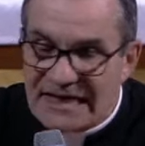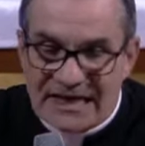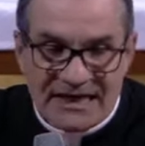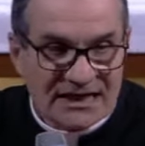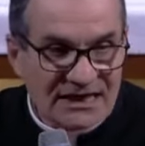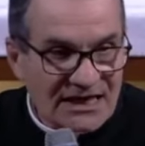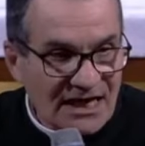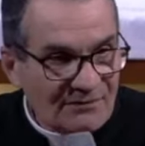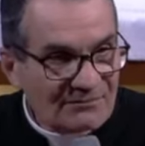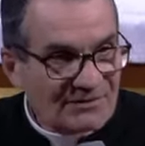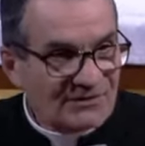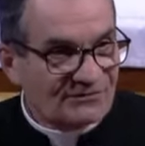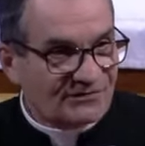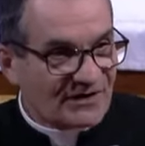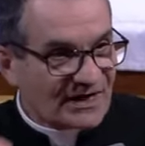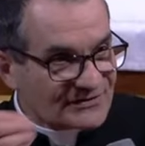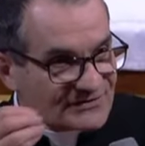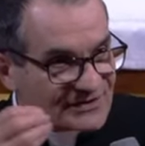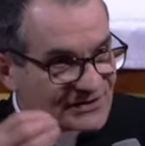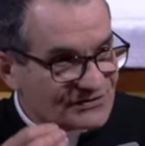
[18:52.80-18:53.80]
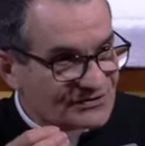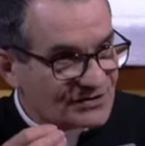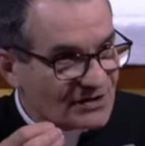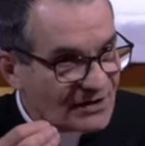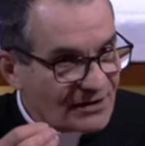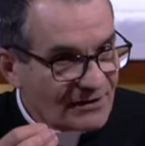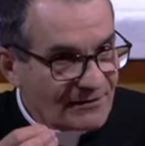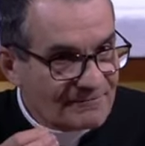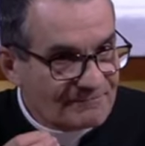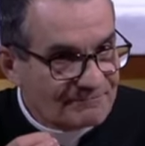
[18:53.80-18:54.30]
Et là, mes frères et
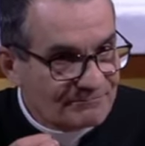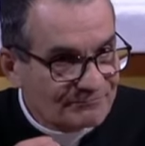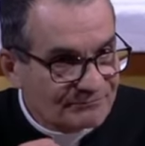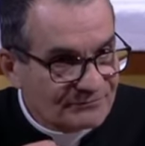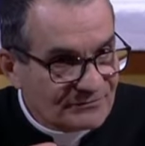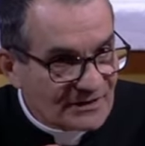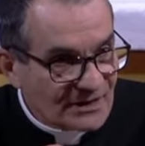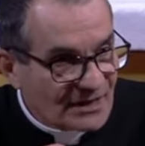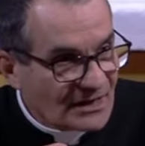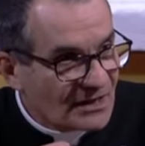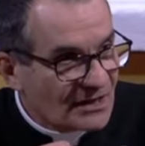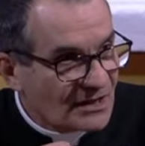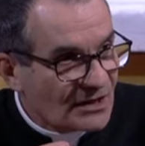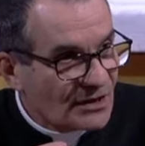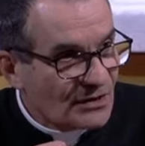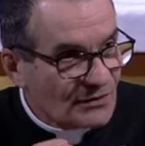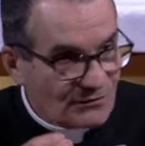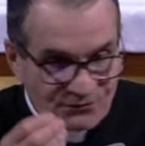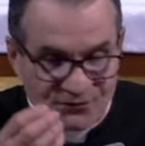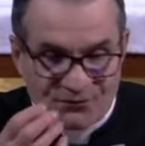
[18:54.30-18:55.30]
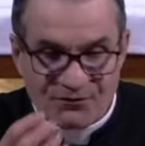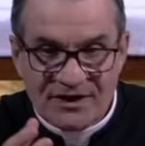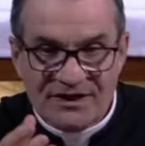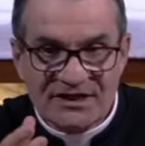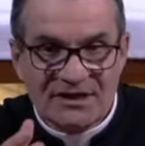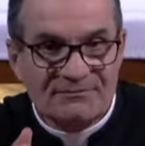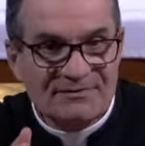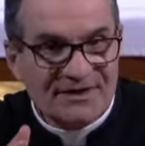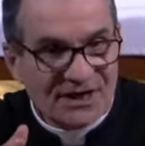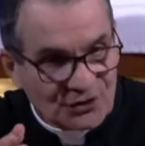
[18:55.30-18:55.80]
sœurs, vous
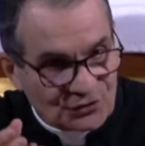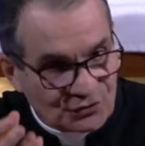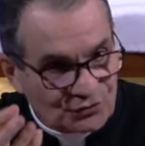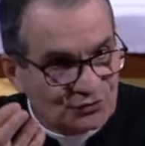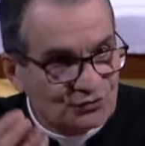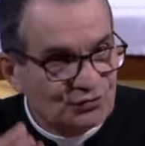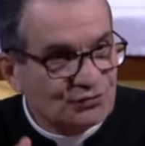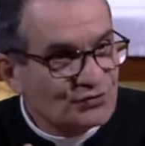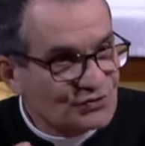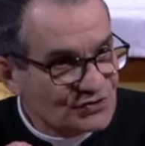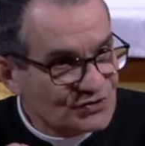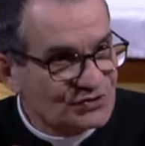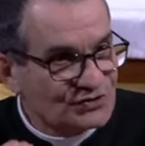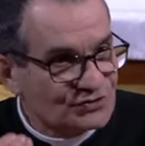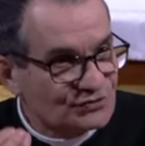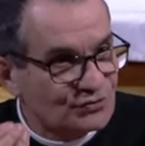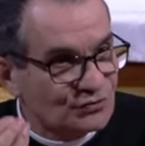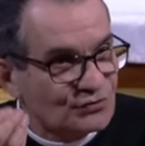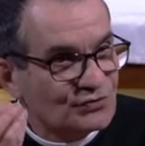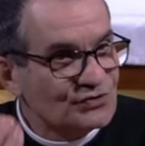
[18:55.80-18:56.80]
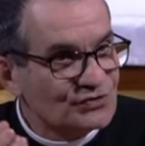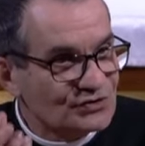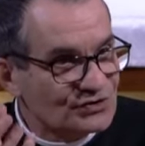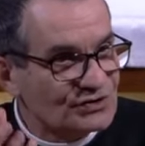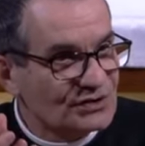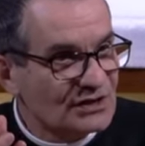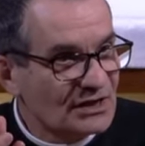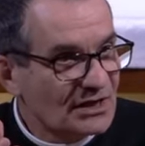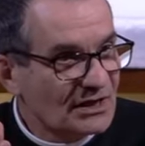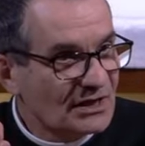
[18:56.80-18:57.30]
voyez bien que tous, tous,